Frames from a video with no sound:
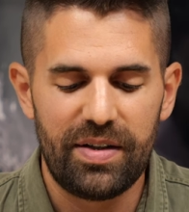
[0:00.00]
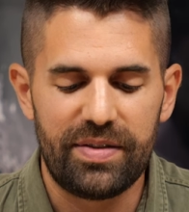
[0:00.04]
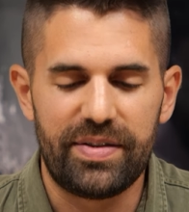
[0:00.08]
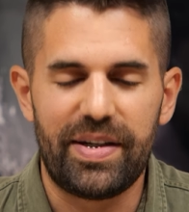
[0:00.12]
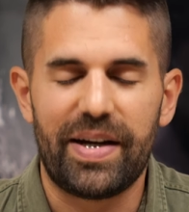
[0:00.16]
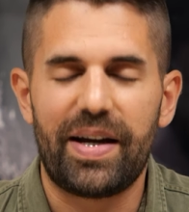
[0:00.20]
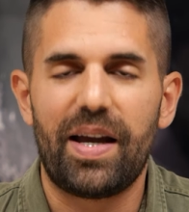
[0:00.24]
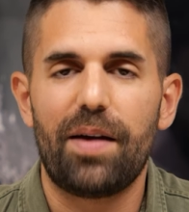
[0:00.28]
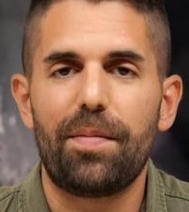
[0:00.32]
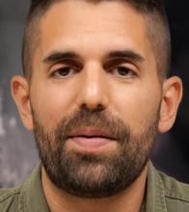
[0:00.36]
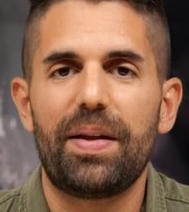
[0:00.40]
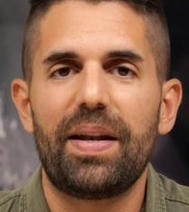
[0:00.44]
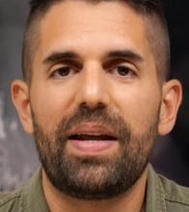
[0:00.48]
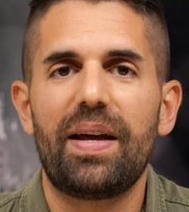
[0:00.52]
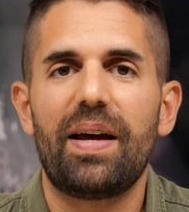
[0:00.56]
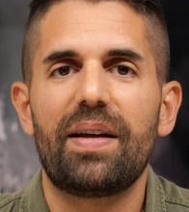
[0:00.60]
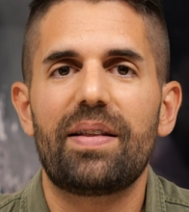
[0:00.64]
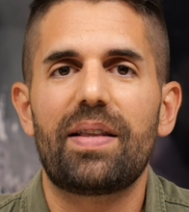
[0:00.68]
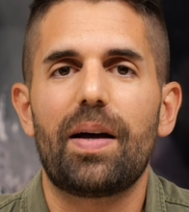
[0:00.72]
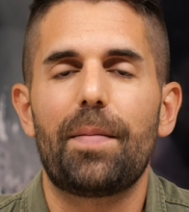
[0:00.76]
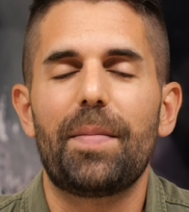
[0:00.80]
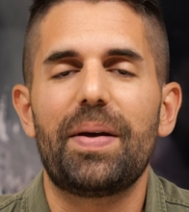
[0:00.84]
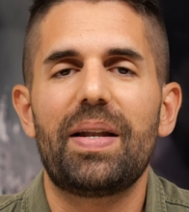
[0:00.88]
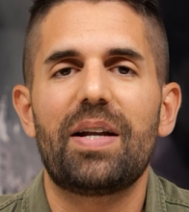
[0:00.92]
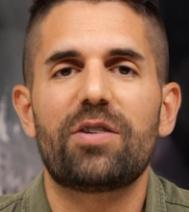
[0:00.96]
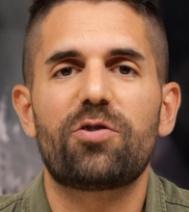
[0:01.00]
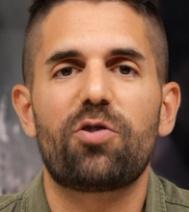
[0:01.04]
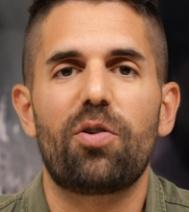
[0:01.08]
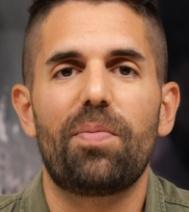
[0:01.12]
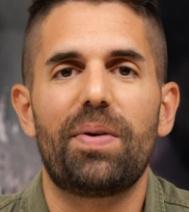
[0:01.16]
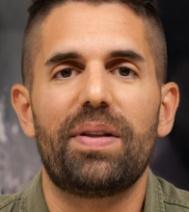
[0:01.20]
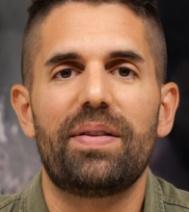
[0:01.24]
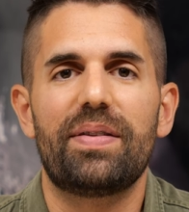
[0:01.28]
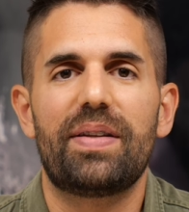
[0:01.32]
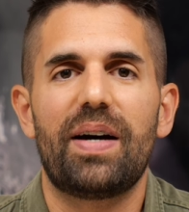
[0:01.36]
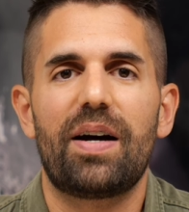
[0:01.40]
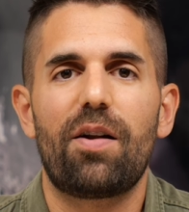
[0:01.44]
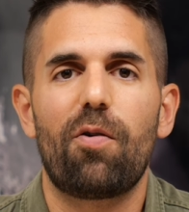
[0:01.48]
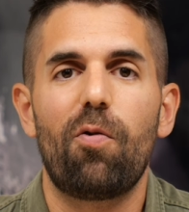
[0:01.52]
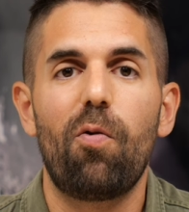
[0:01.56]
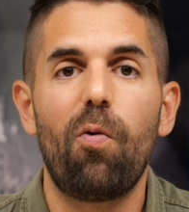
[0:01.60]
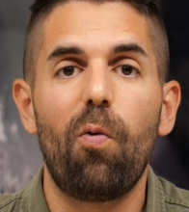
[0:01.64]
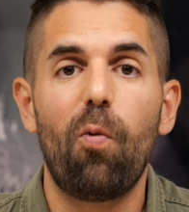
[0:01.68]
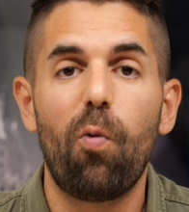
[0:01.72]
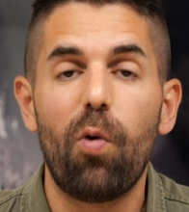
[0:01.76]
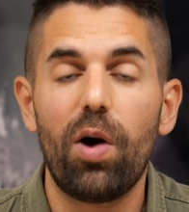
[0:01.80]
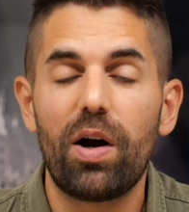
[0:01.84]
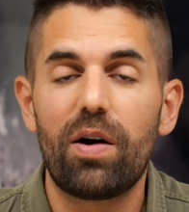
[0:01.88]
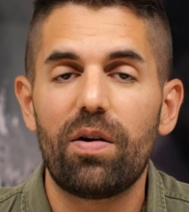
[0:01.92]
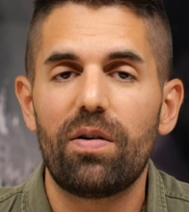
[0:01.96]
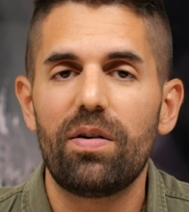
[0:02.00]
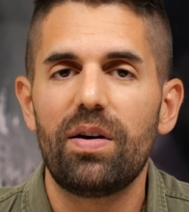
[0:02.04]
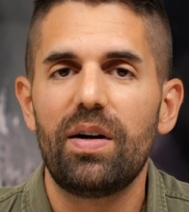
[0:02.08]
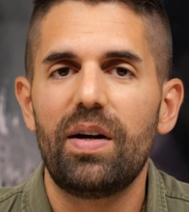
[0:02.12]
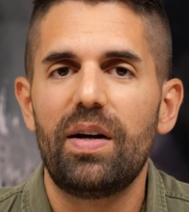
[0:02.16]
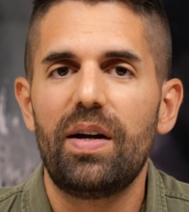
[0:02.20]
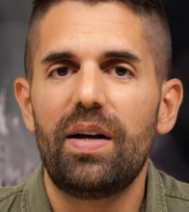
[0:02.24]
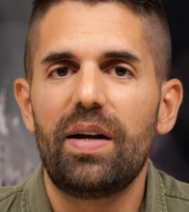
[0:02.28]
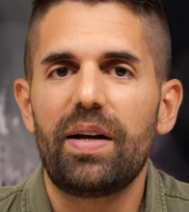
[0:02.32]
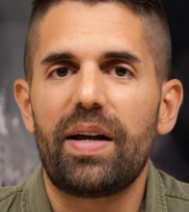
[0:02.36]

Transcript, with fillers: ya que viene también a solventar un hueco